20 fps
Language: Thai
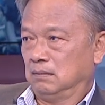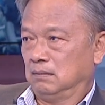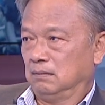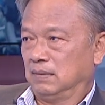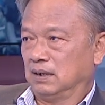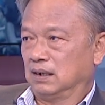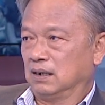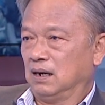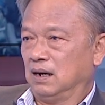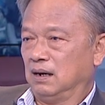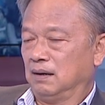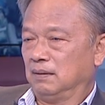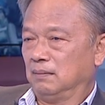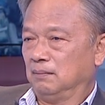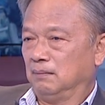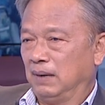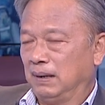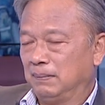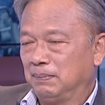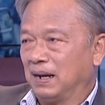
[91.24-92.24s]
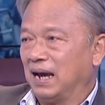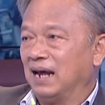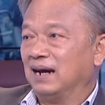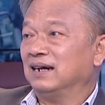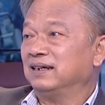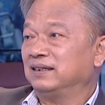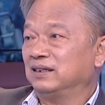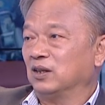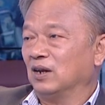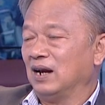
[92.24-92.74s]
มันก็มันขัด
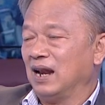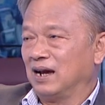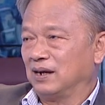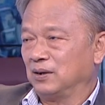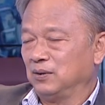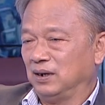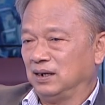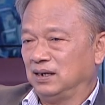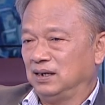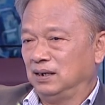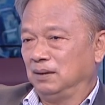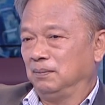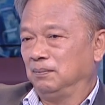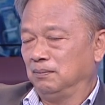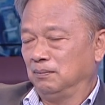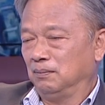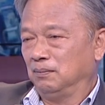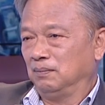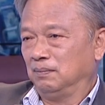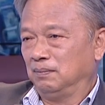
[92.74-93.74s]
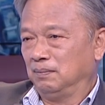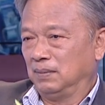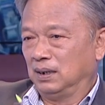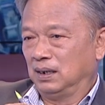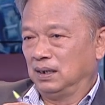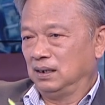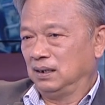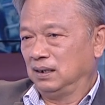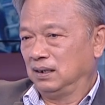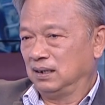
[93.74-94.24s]
ตลักด้วยคือ
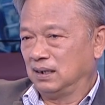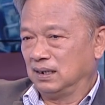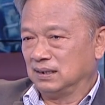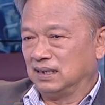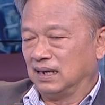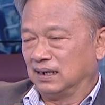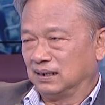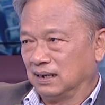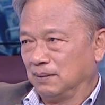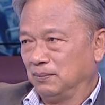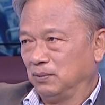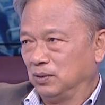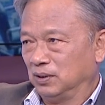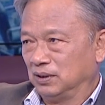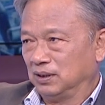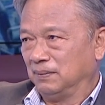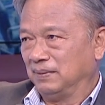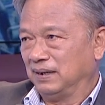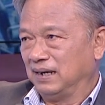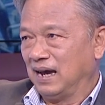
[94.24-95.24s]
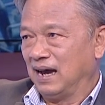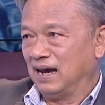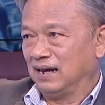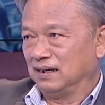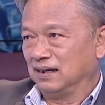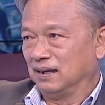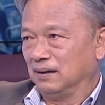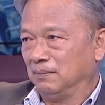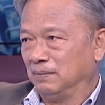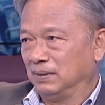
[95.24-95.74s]
คือ กษัตริย์กับบุคคลธรรมดา
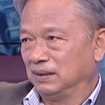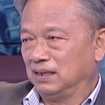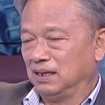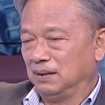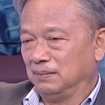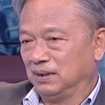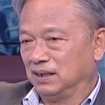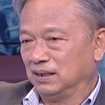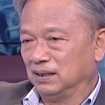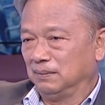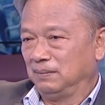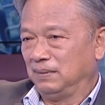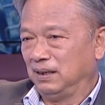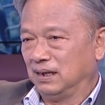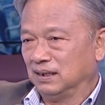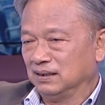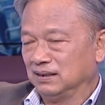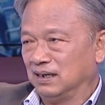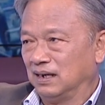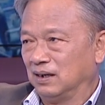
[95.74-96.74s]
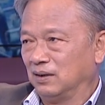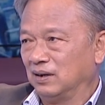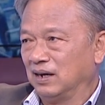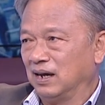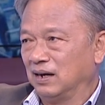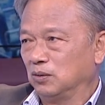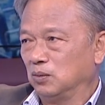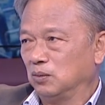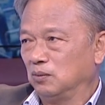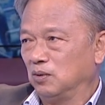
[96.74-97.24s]
เนี่ยบางทีมันก็ต้องมีลักษณะของ
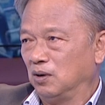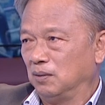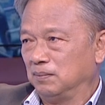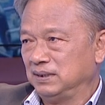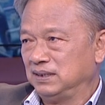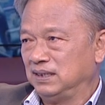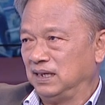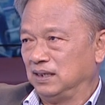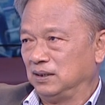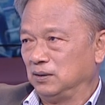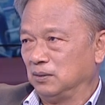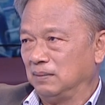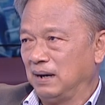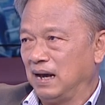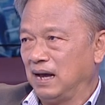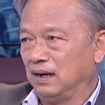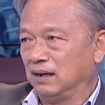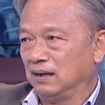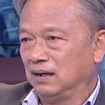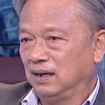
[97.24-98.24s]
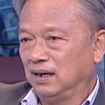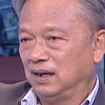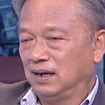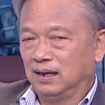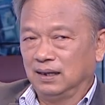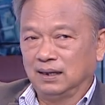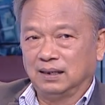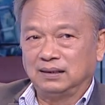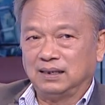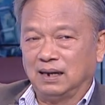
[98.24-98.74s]
การคุ้มครองพิเศษอยู่บ้าง
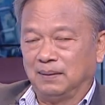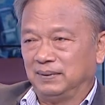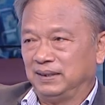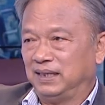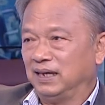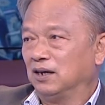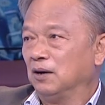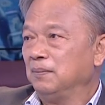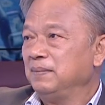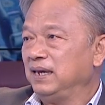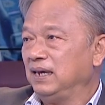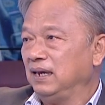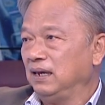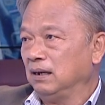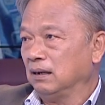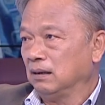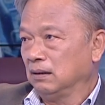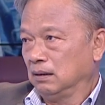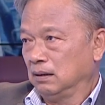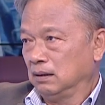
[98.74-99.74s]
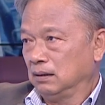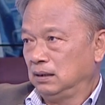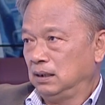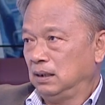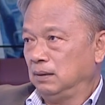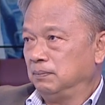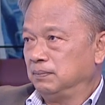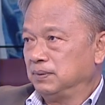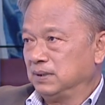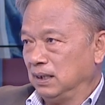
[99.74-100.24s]
ต่างประเทศเขามี
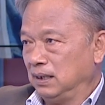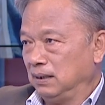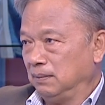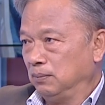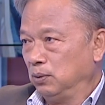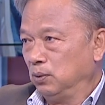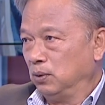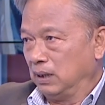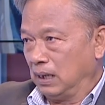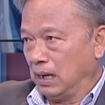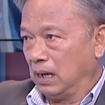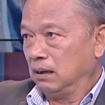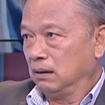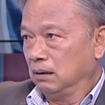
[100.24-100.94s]
ที่สลิมพูดอะ